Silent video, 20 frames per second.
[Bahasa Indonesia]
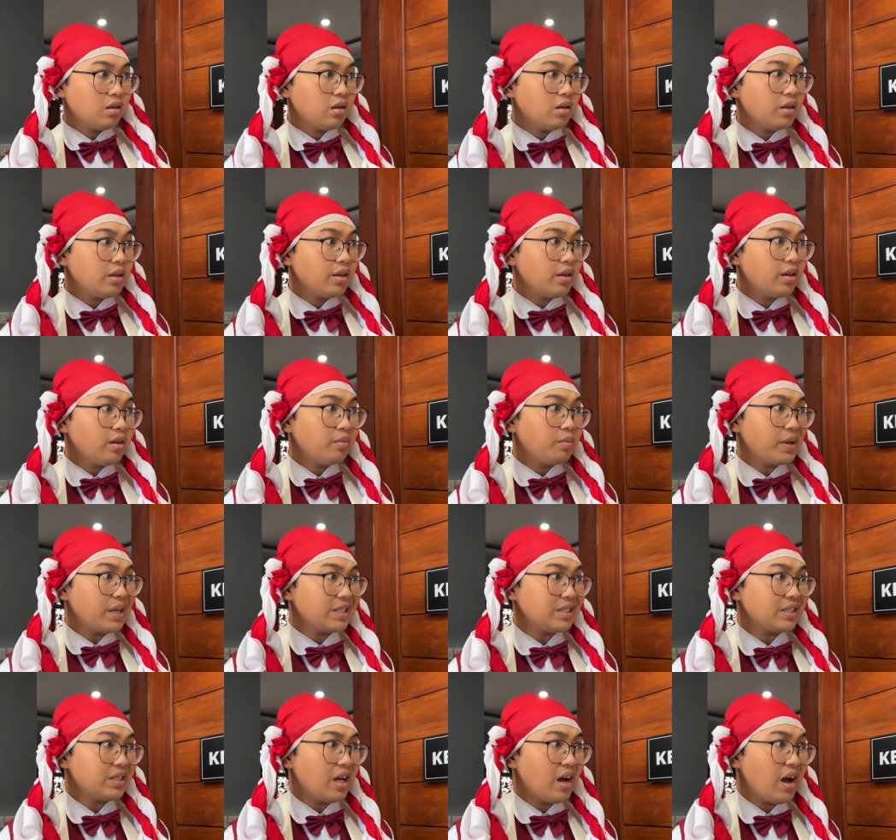Ih
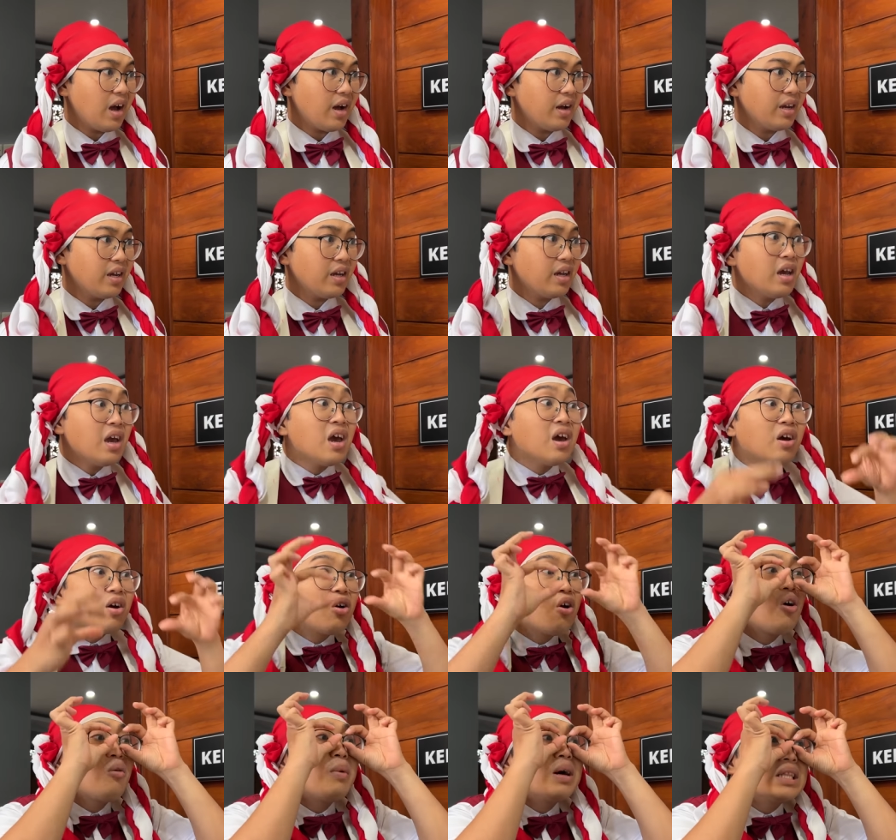Bestai,
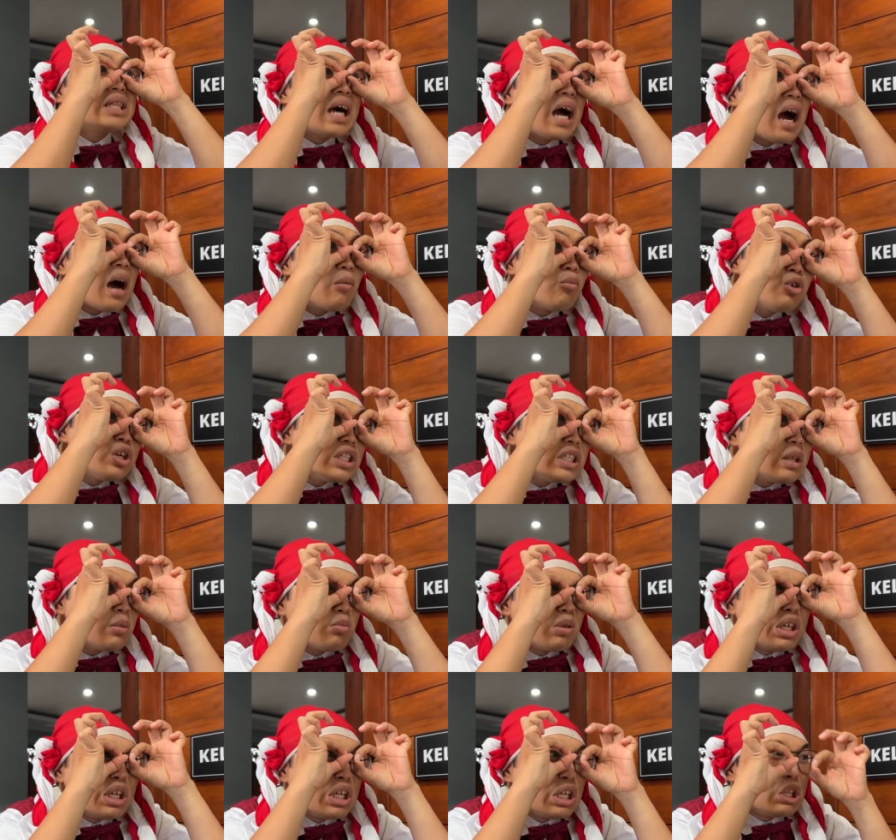kok mata kamu
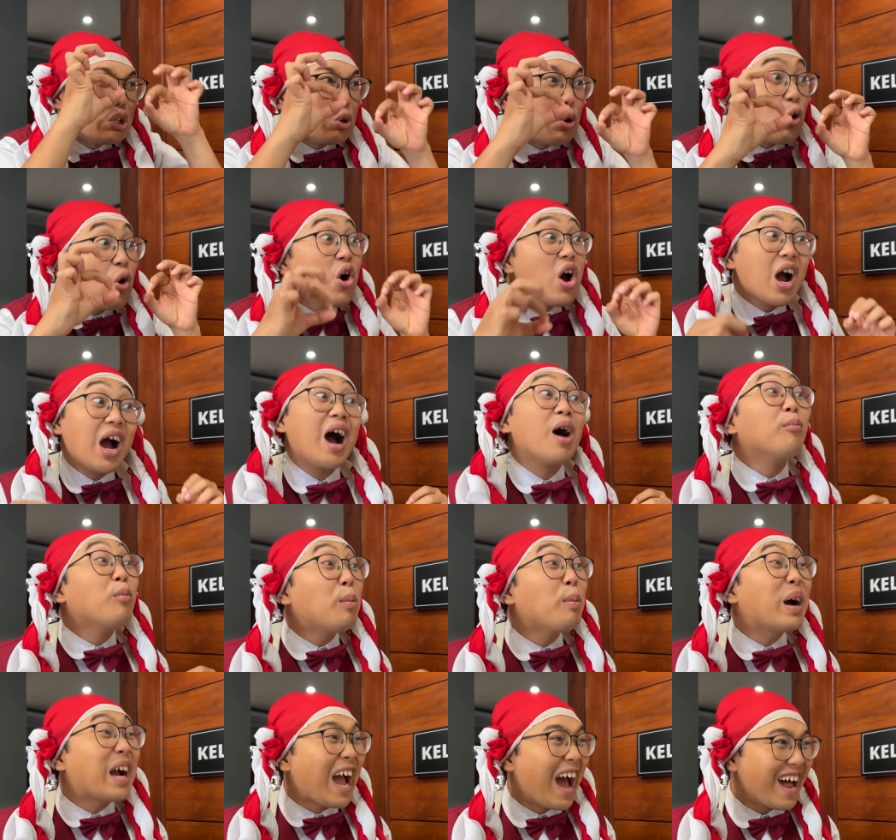hitam gitu? Kamu
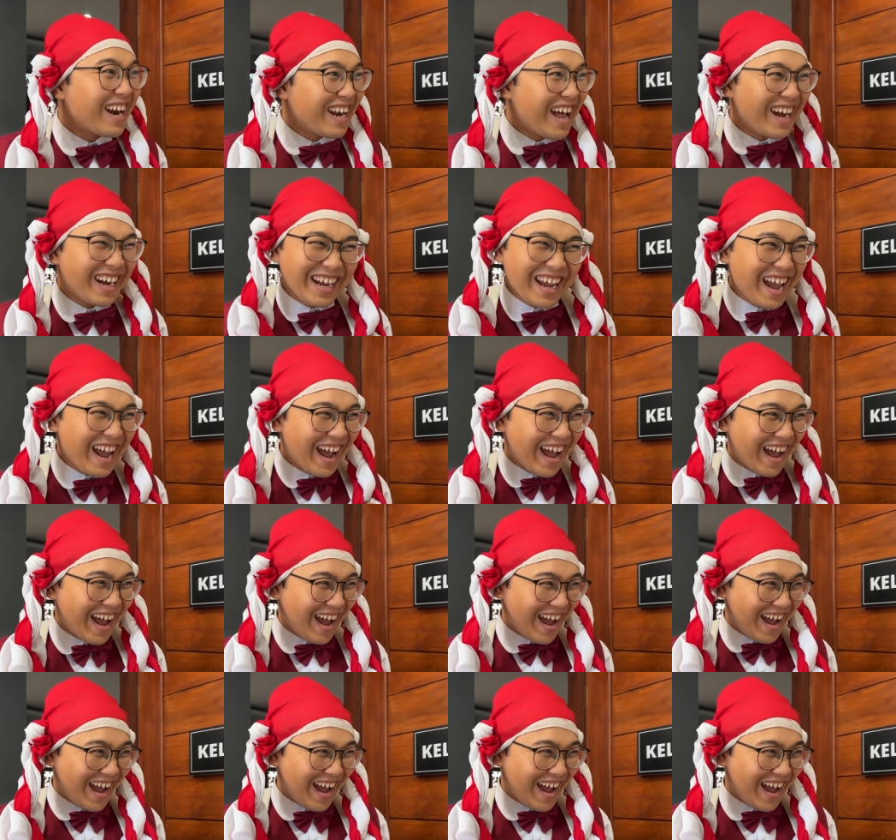megadang ya?